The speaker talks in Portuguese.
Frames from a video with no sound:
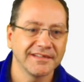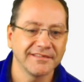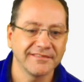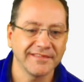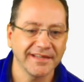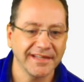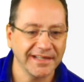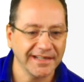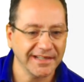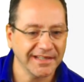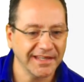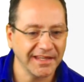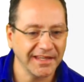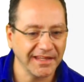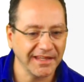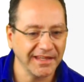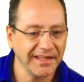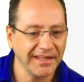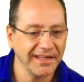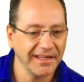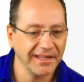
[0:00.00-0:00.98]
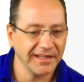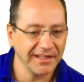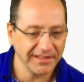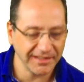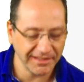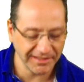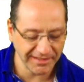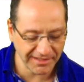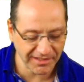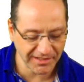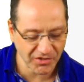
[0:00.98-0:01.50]
Vem aqui,
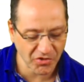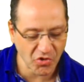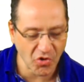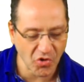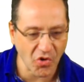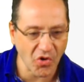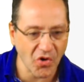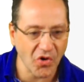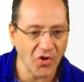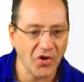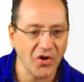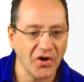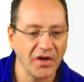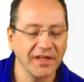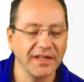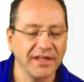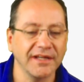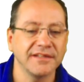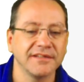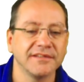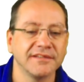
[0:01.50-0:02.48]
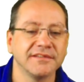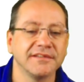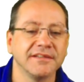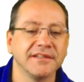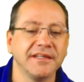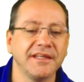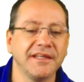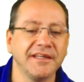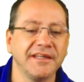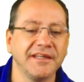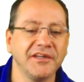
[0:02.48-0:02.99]
cola
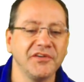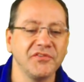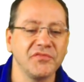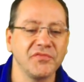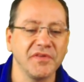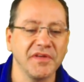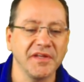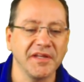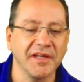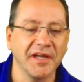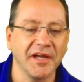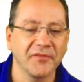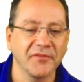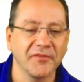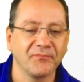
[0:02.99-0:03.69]
e envia.